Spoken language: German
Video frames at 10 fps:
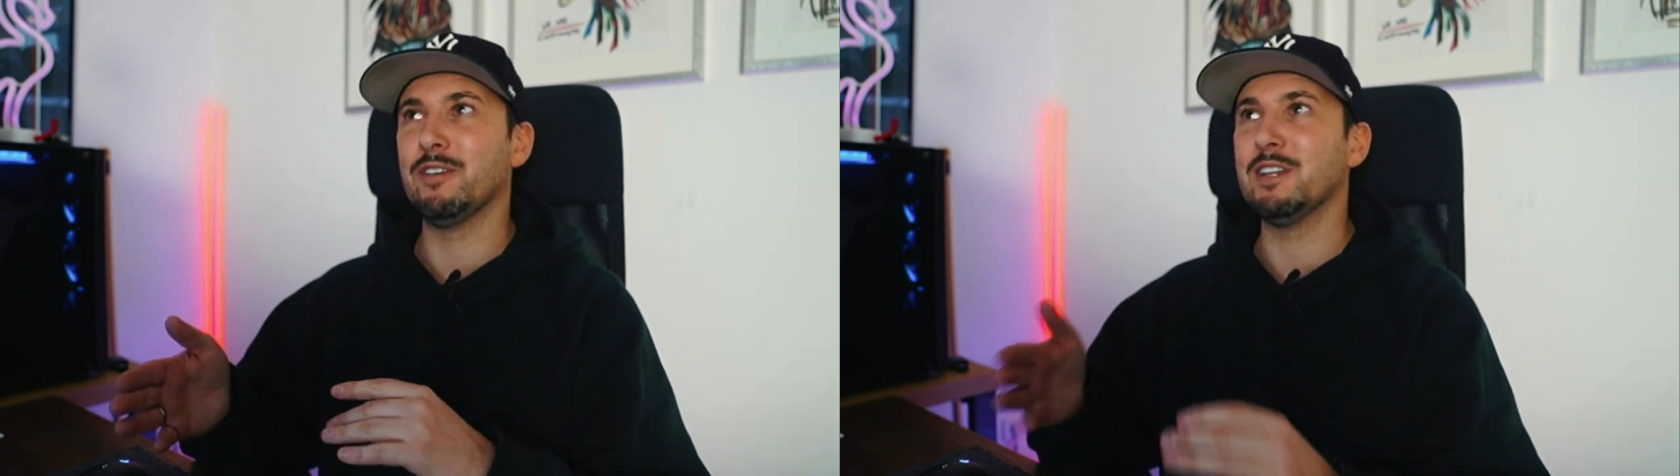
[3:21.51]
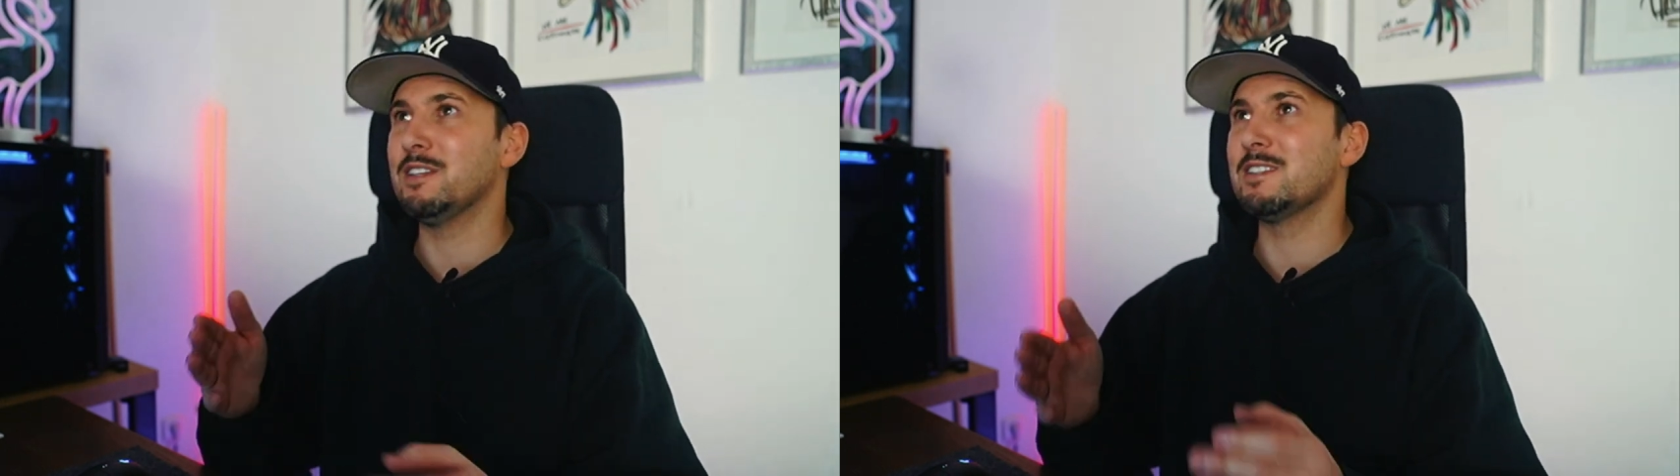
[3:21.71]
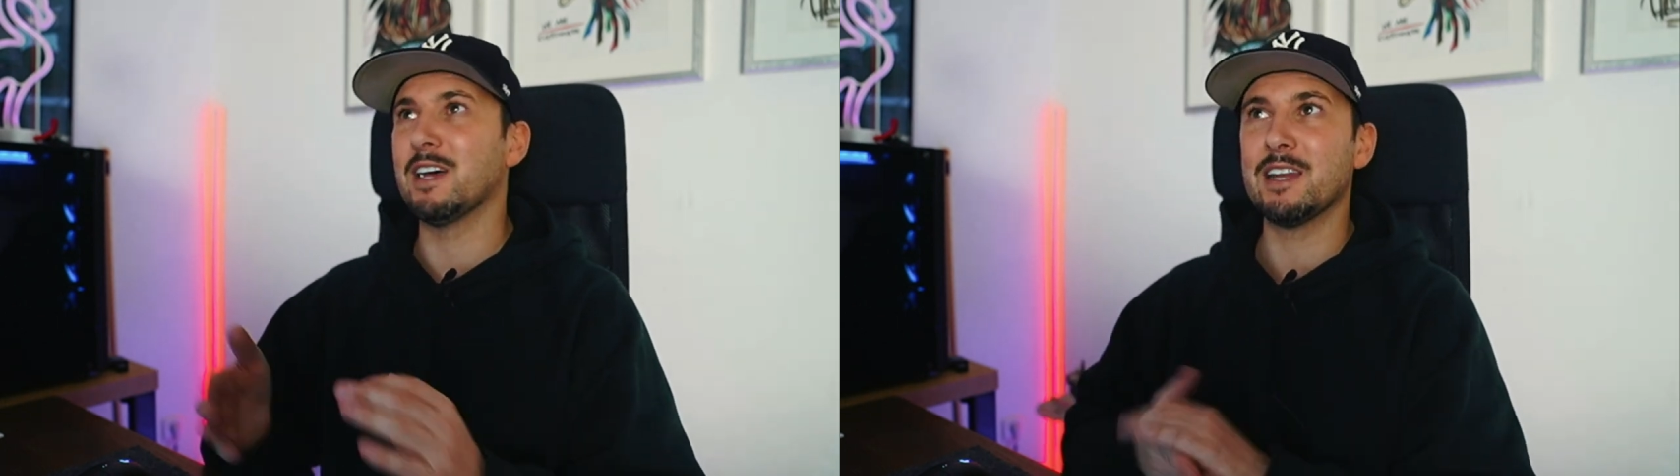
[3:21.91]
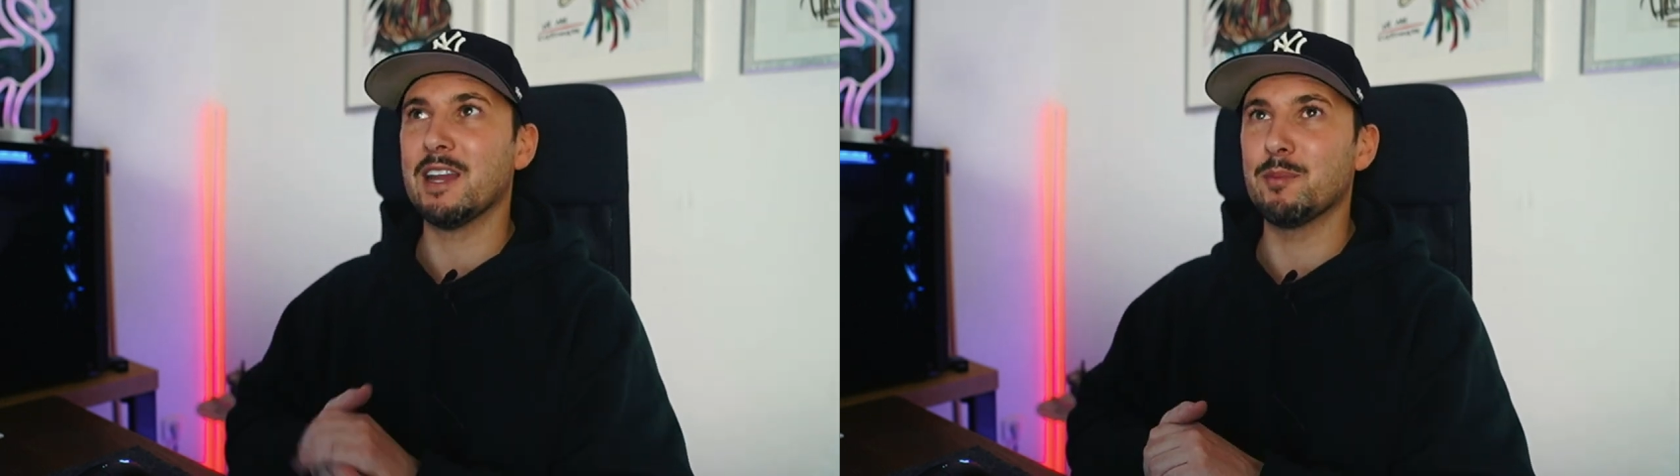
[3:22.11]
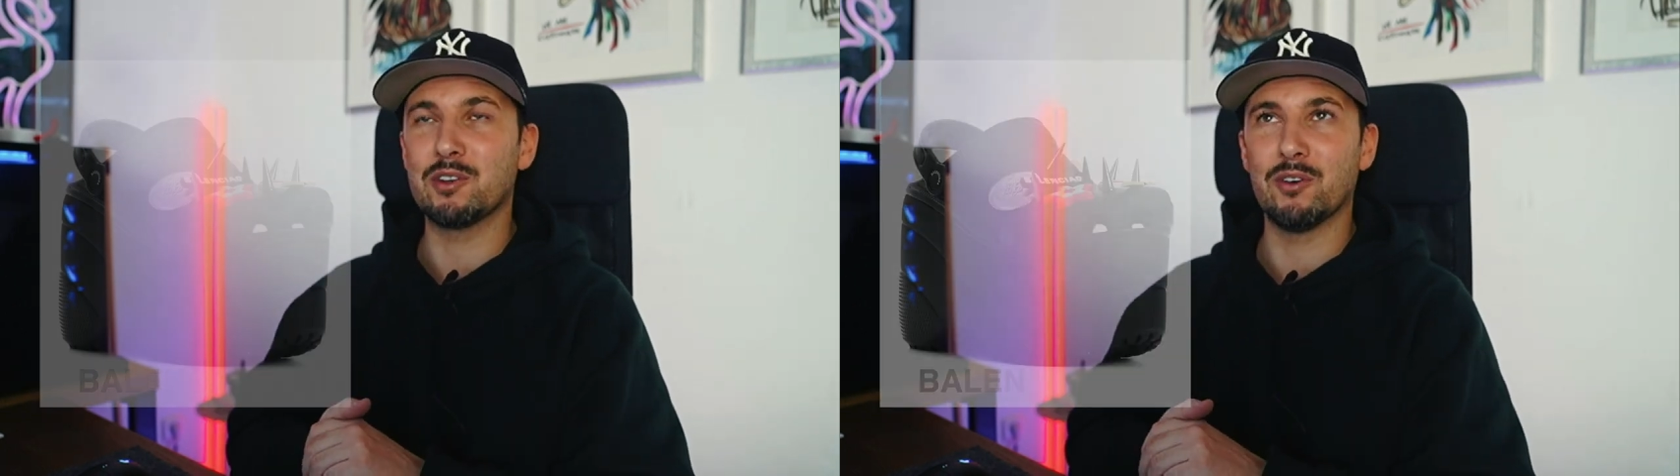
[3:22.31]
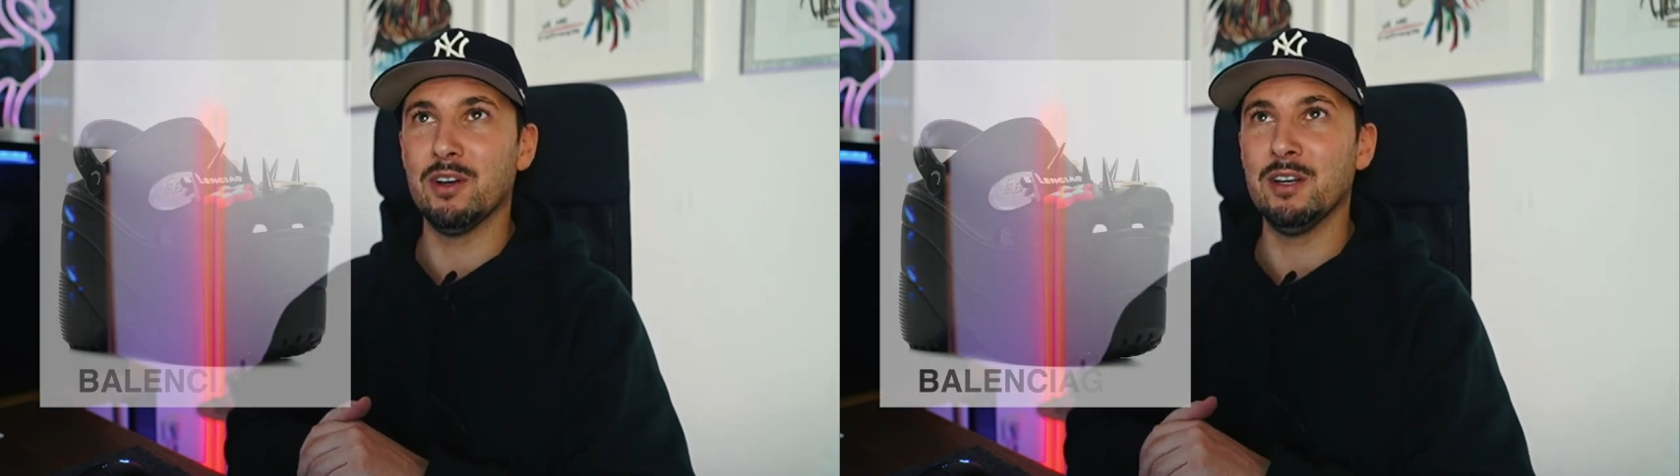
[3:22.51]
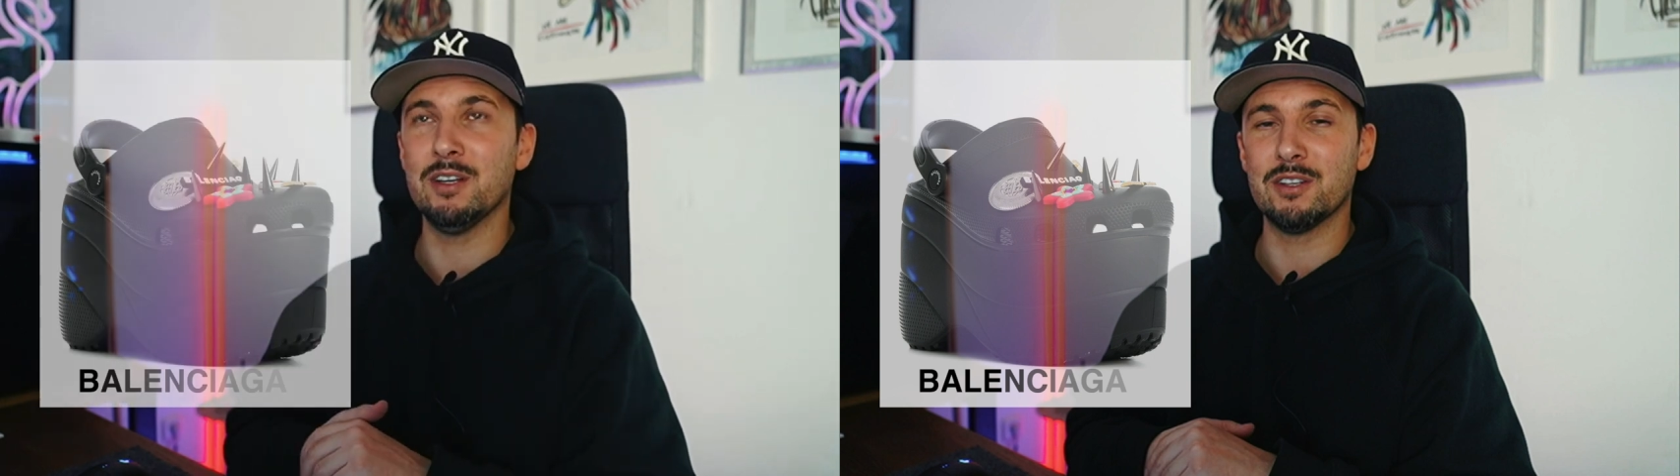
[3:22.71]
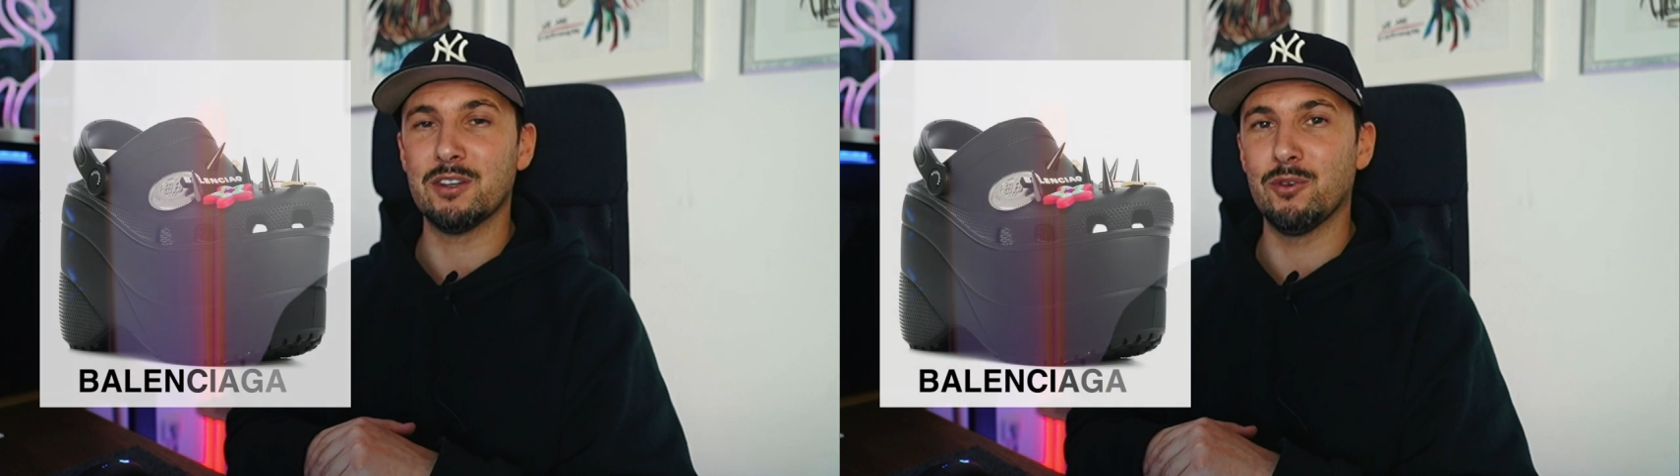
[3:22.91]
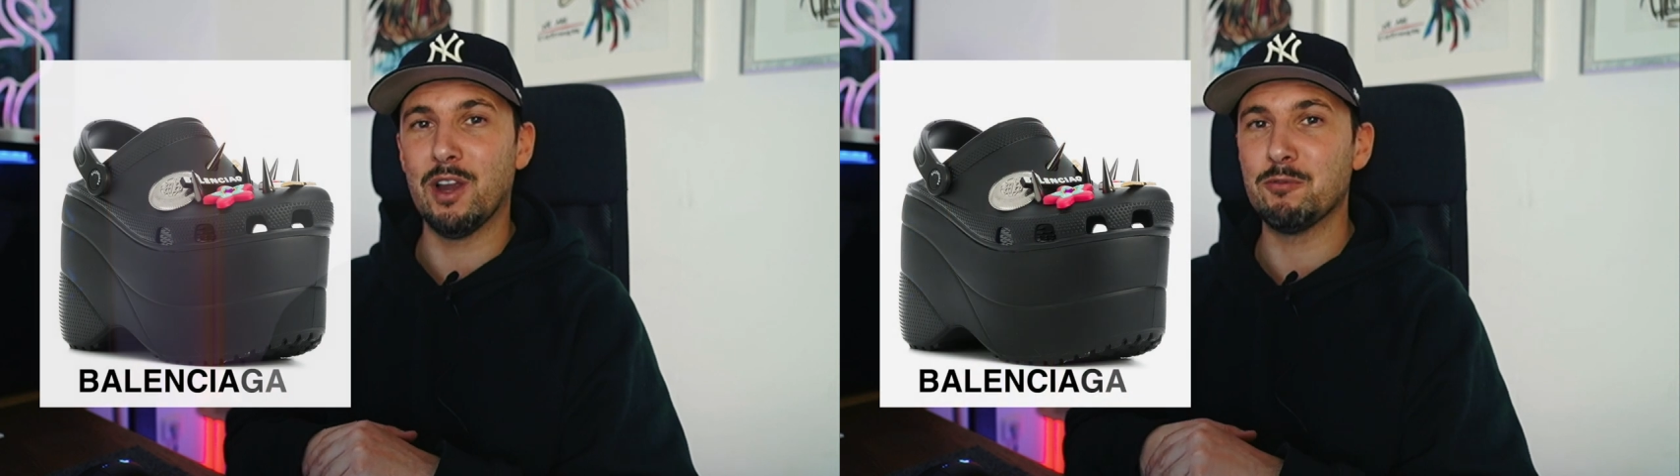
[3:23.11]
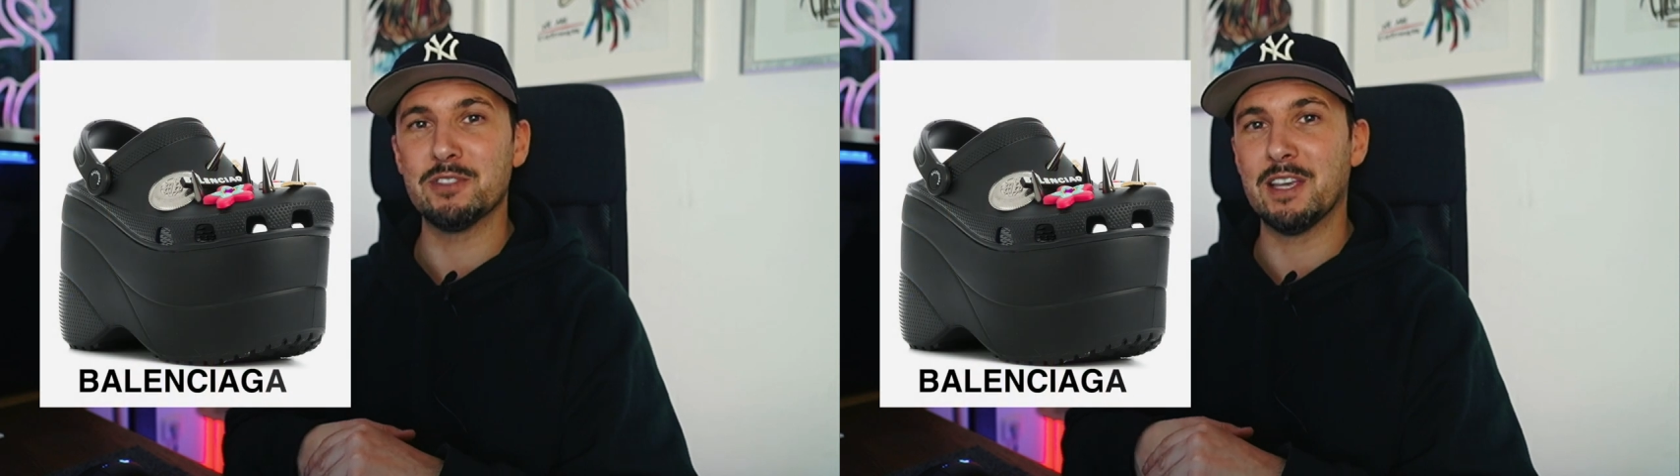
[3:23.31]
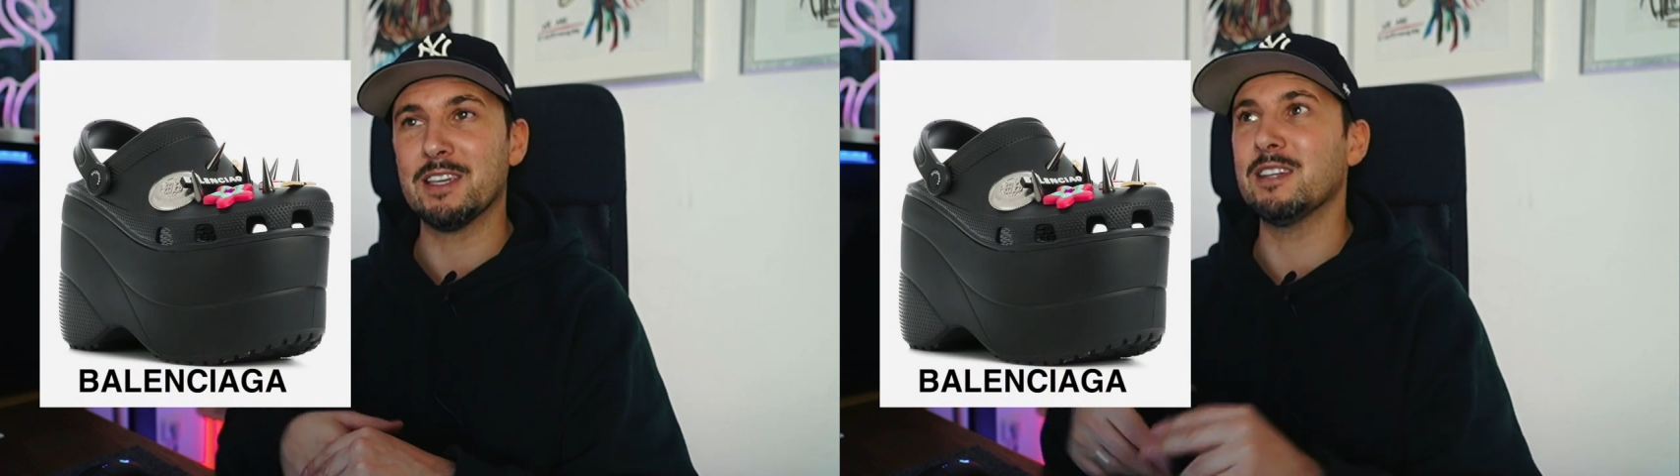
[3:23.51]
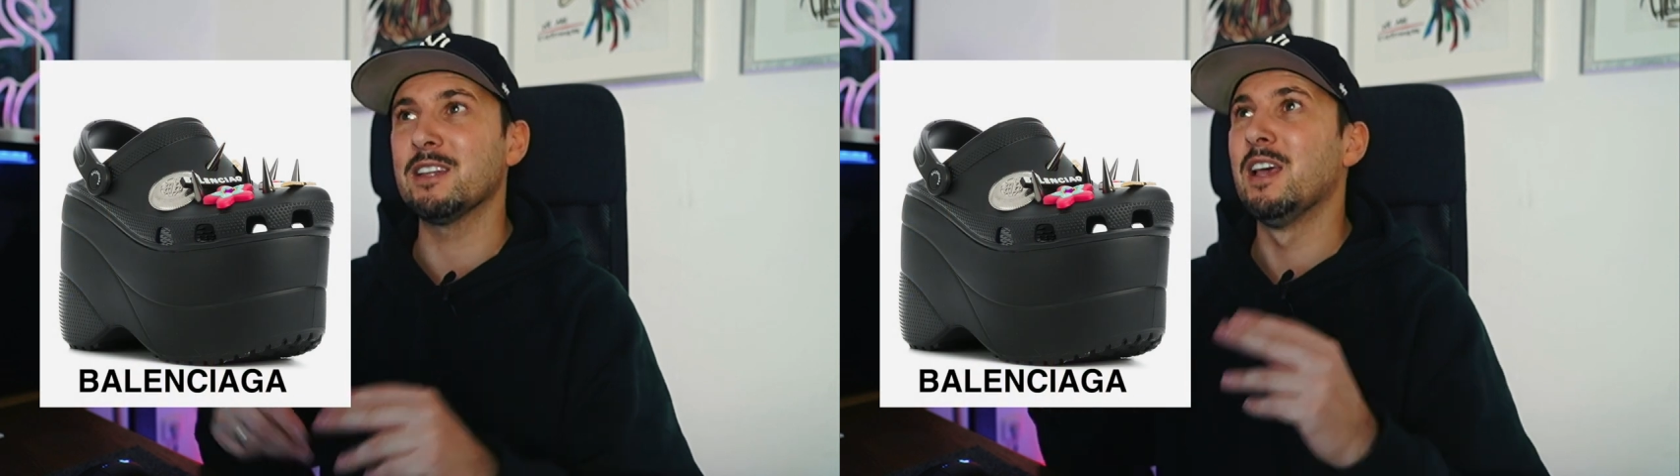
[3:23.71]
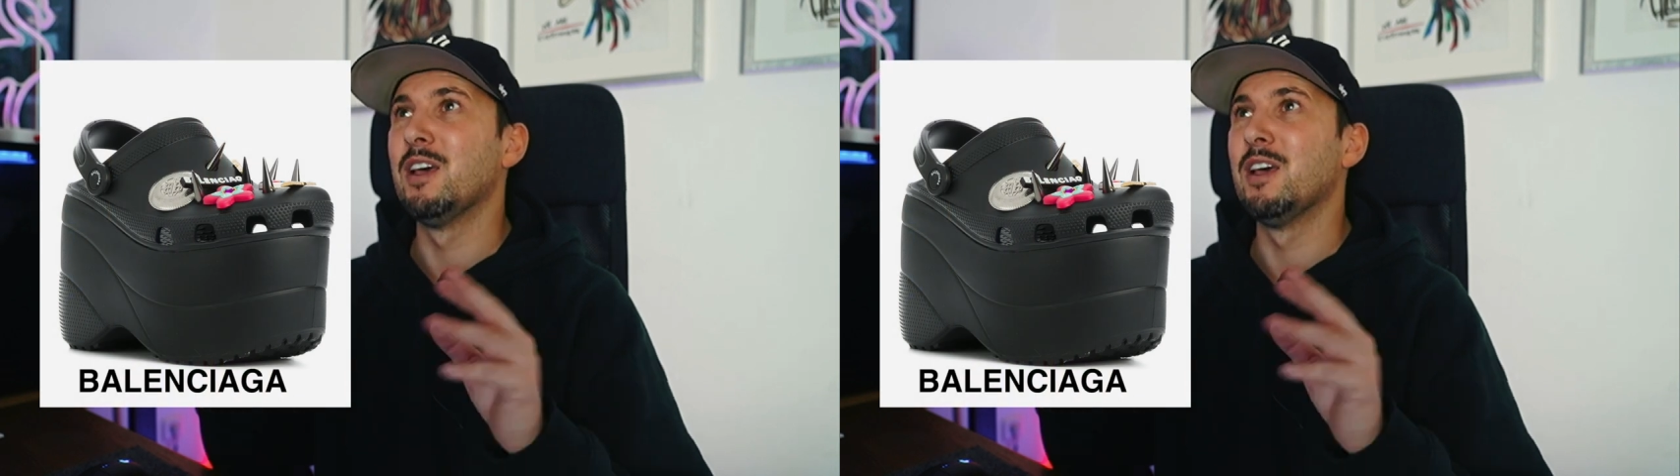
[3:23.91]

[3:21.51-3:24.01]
wenn ein Designer damit äh, Kollabos eingeht.